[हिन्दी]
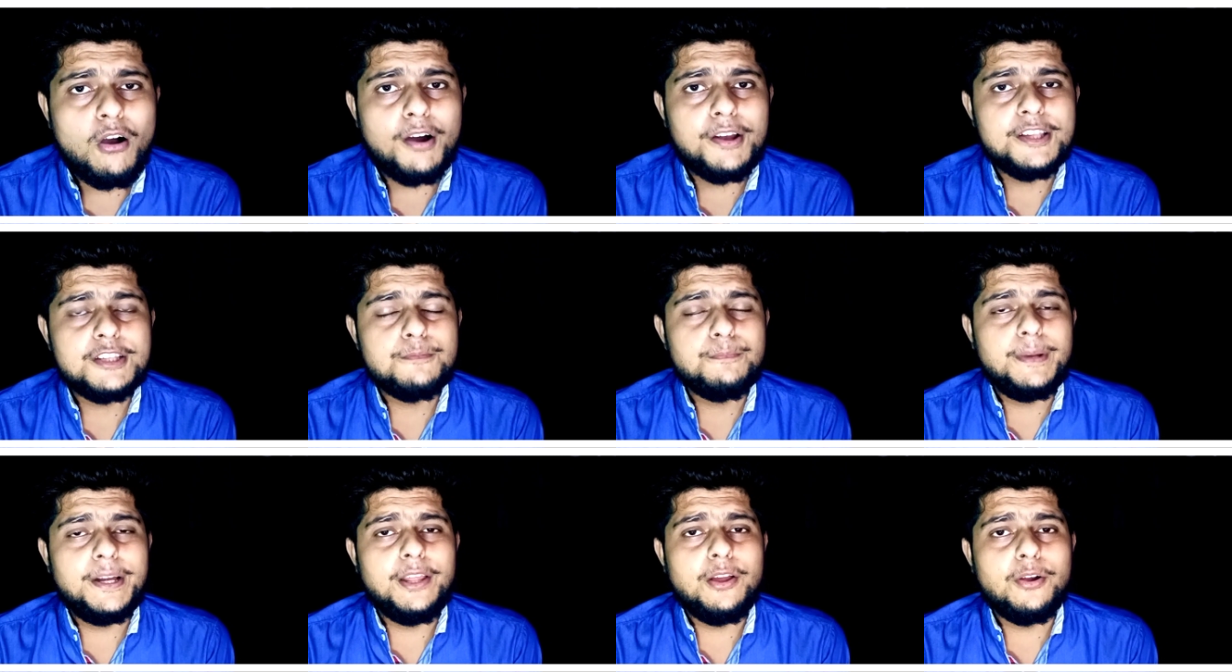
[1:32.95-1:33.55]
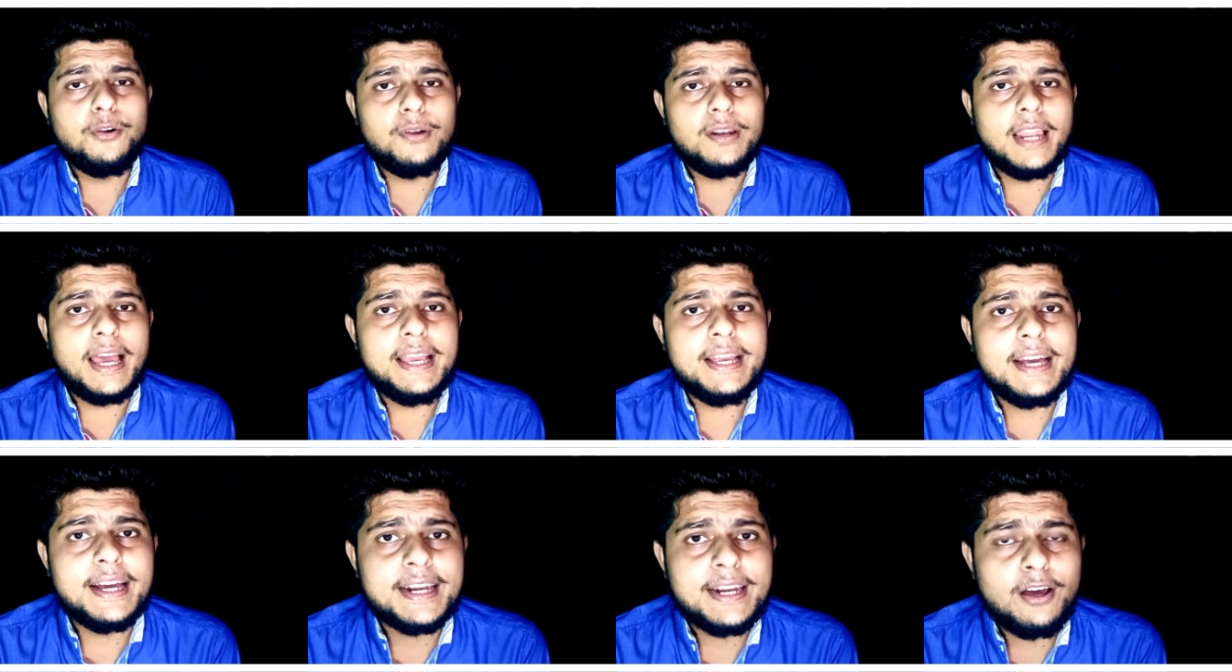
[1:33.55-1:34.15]
और इस वीडियो को
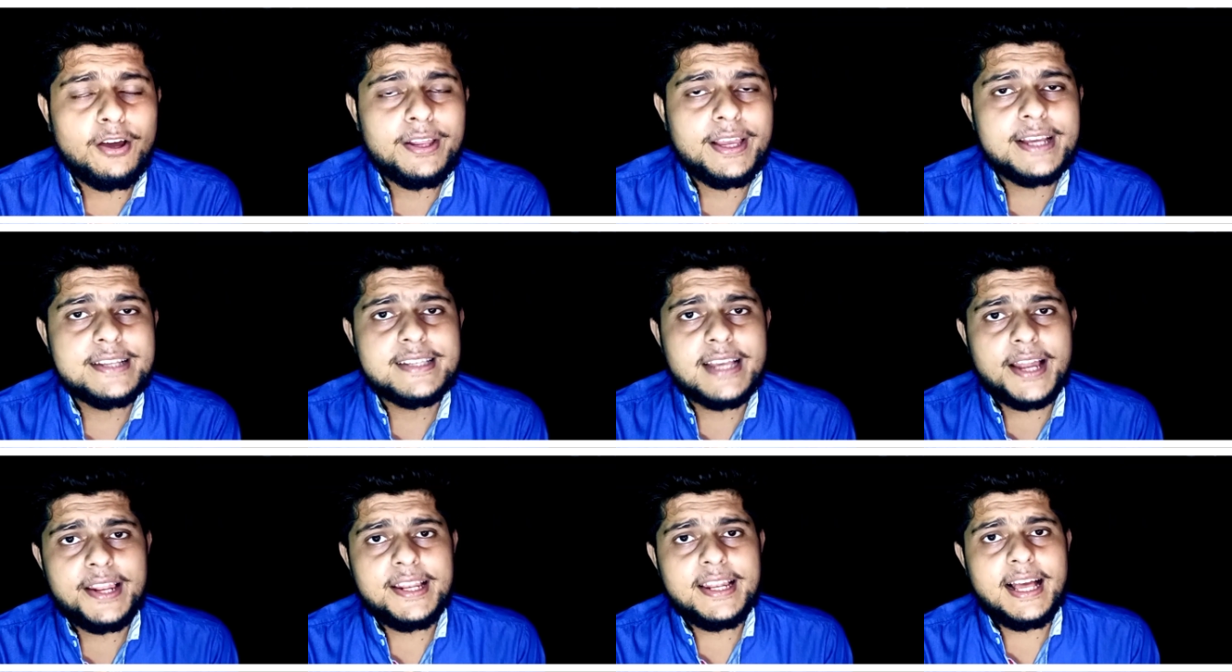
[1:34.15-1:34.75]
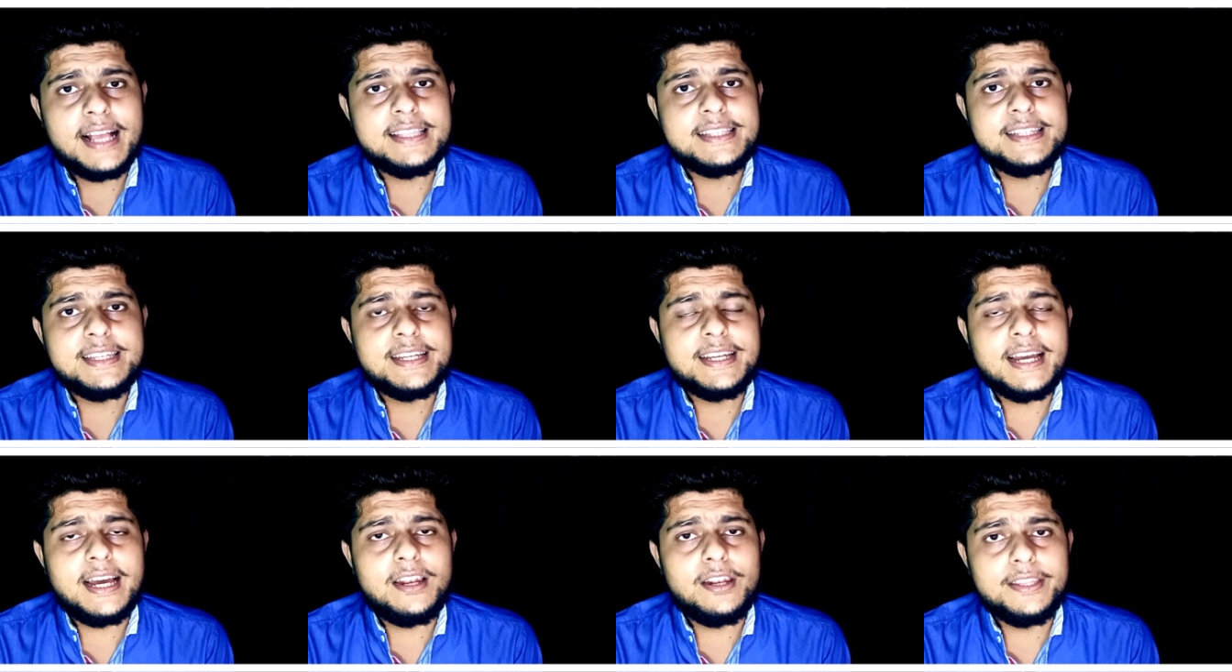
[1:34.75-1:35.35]
लाइक करना और खेसारी लाल
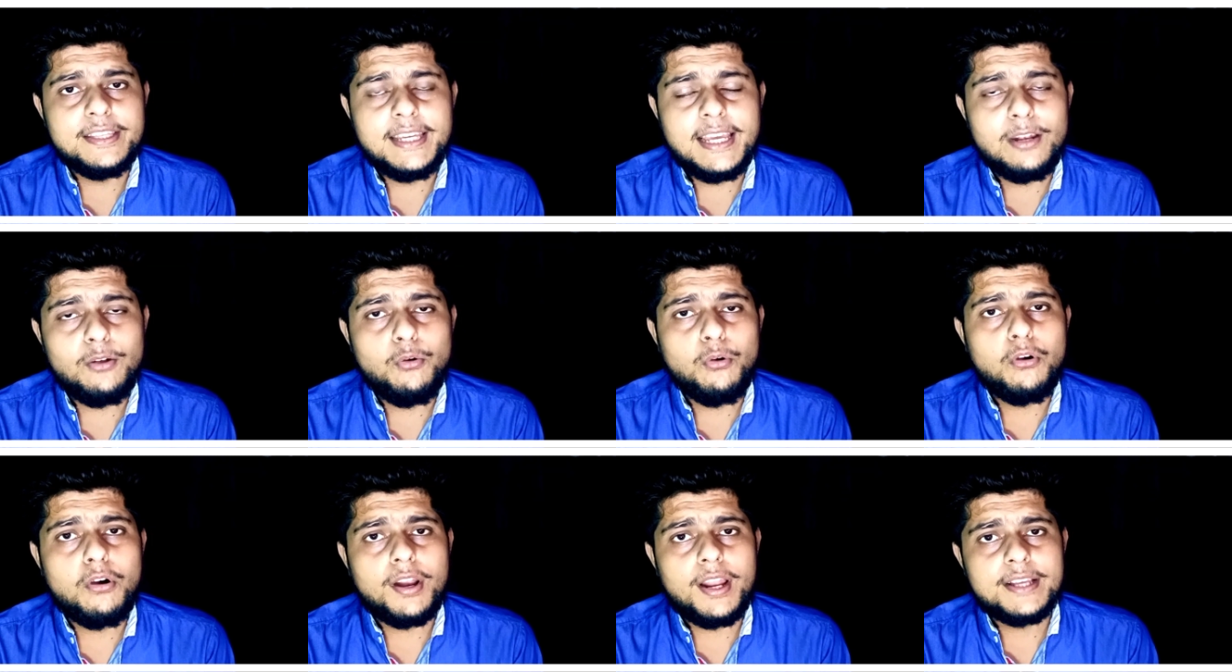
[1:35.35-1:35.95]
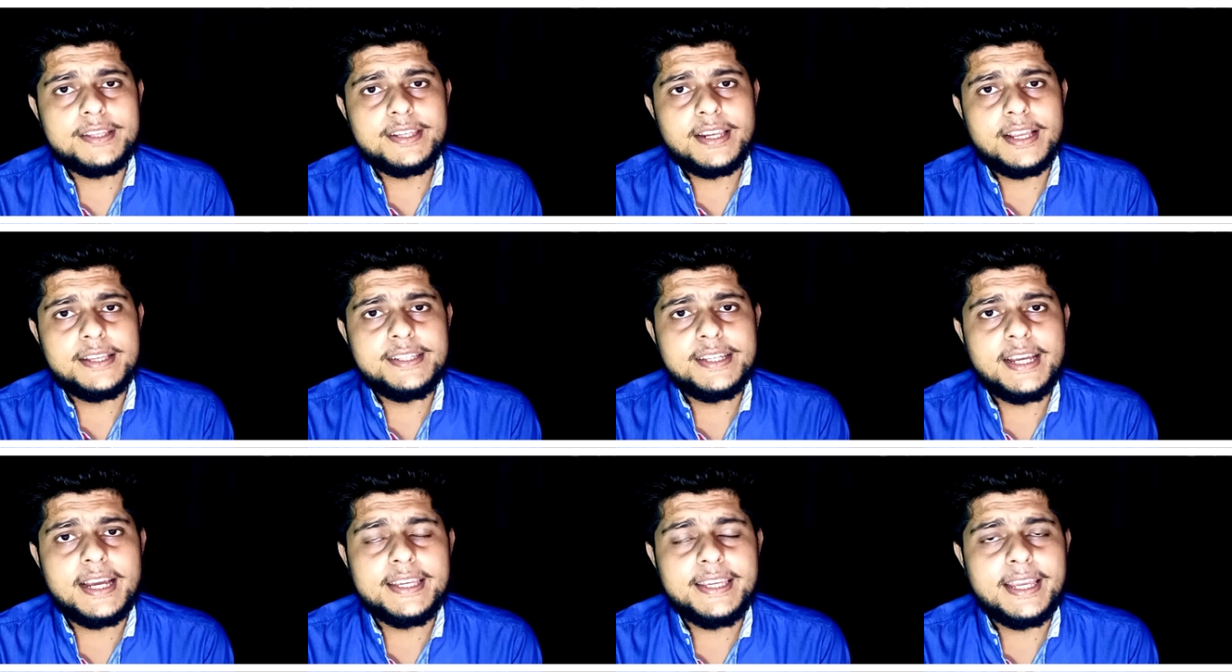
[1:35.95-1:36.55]
जी का ये लुक और अक्षरा
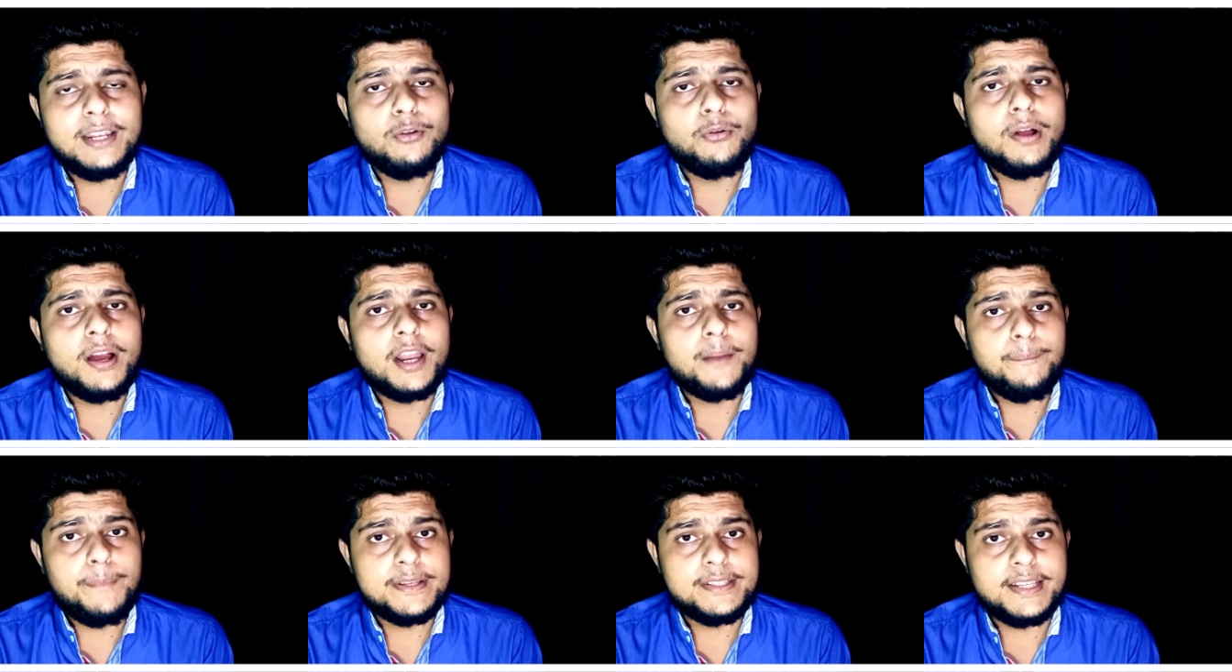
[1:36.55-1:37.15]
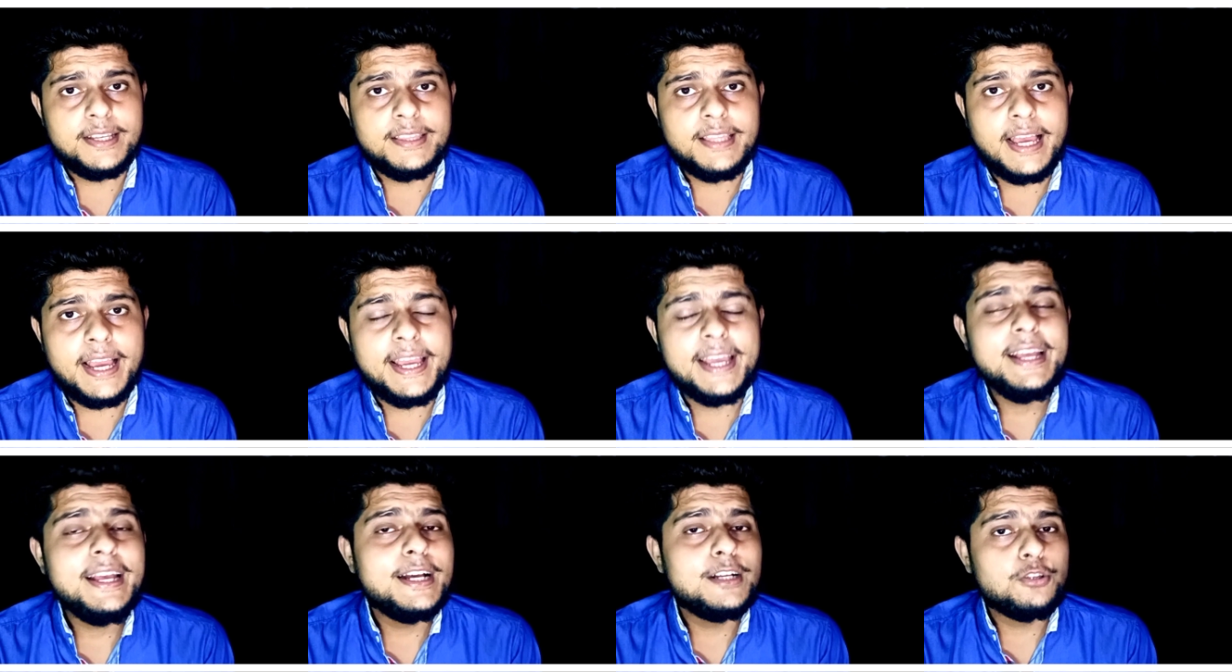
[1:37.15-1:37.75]
जी का ये लुक अगर पसंद
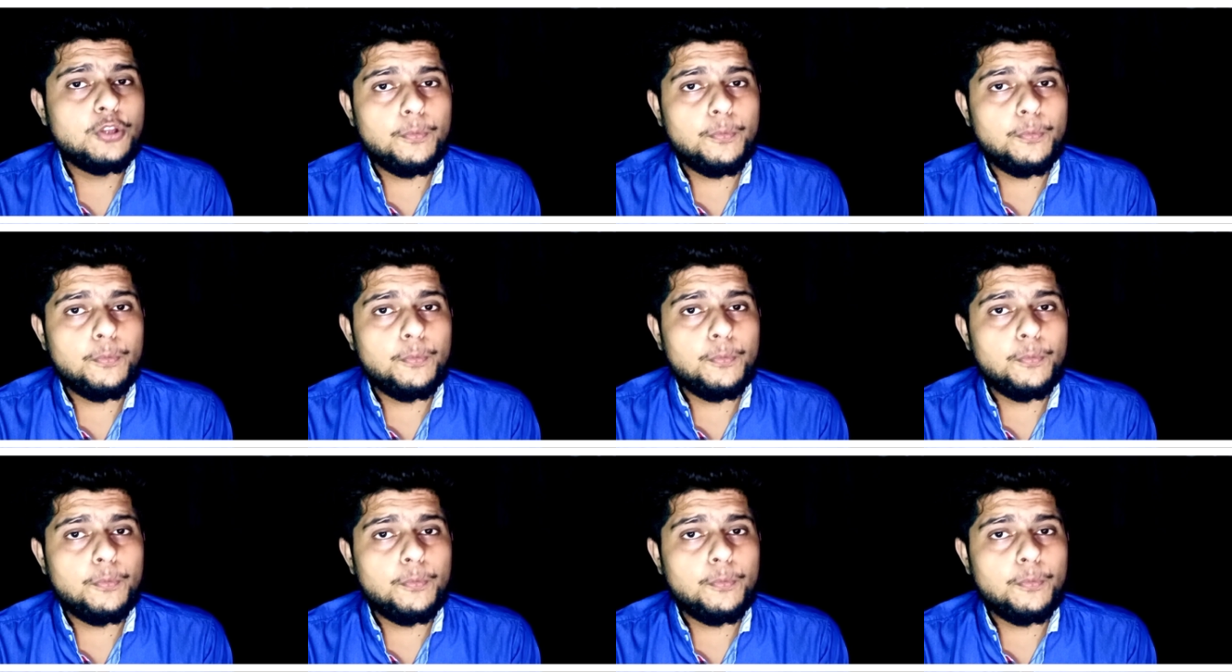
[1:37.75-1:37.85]
आए